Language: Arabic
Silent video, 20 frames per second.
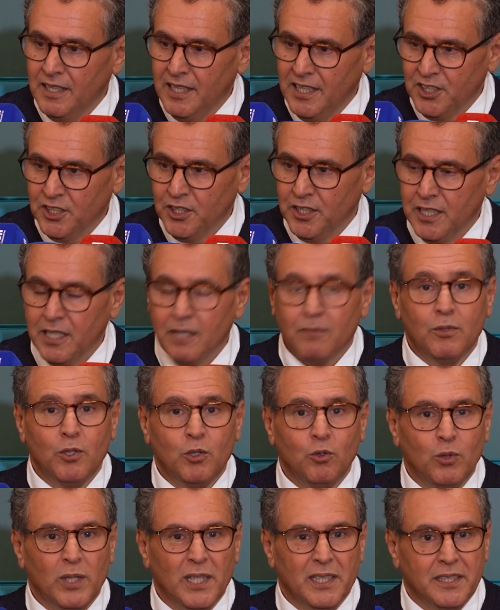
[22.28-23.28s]
10 آه، ايام
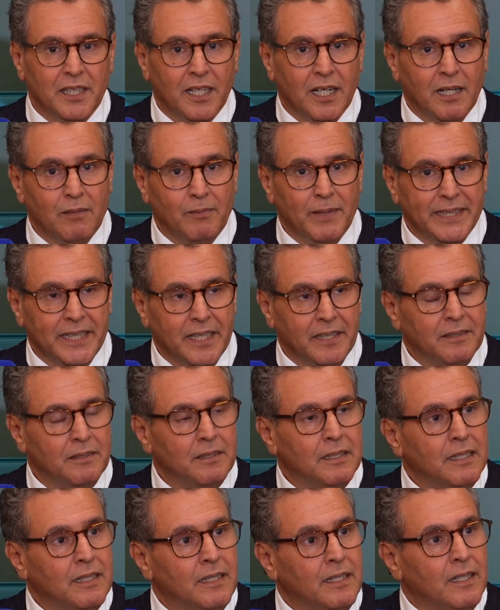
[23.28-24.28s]
الاولى ديال رمضان
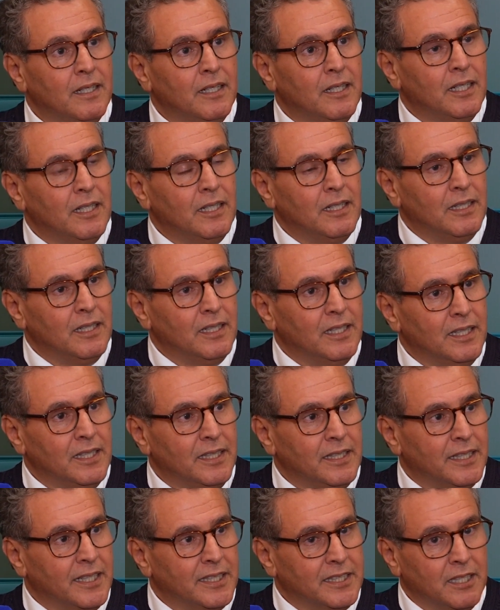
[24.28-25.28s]
آه،
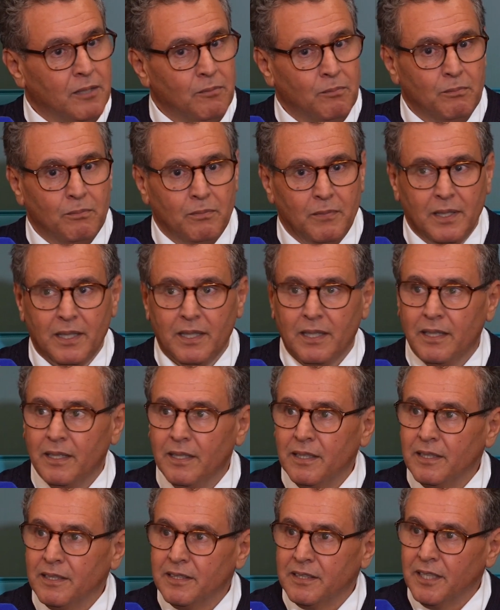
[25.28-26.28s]
اللي كتهم
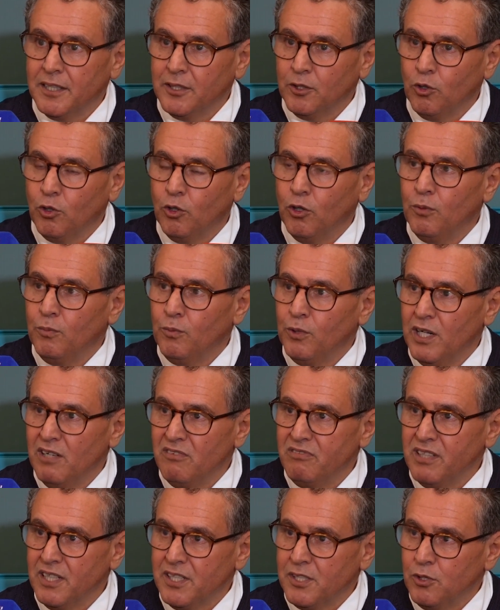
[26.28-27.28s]
التضخم
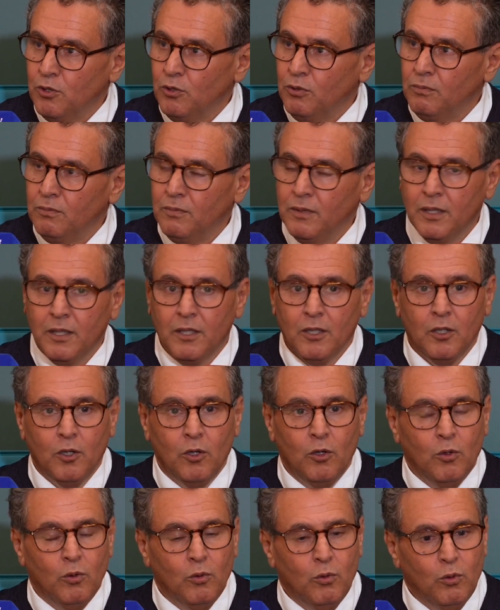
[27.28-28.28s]
والانفلاسيون
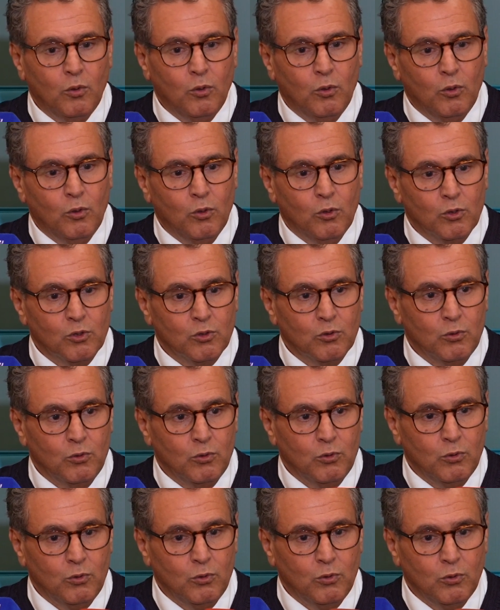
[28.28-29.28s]

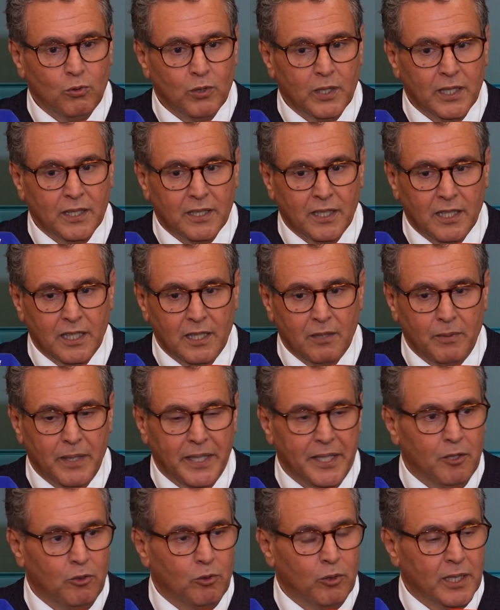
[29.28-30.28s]
وكيظهر لي
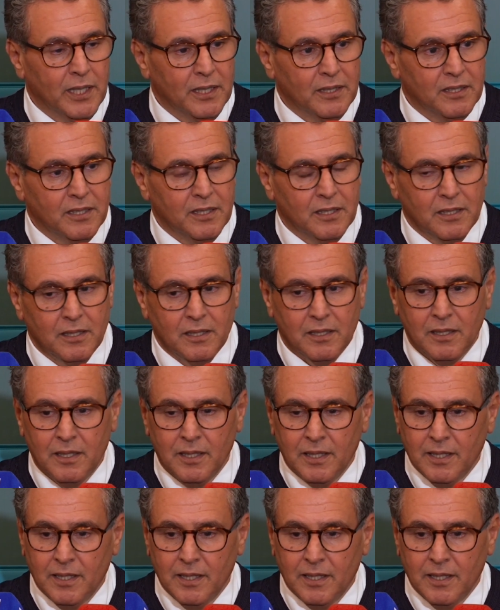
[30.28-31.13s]
بانه كانت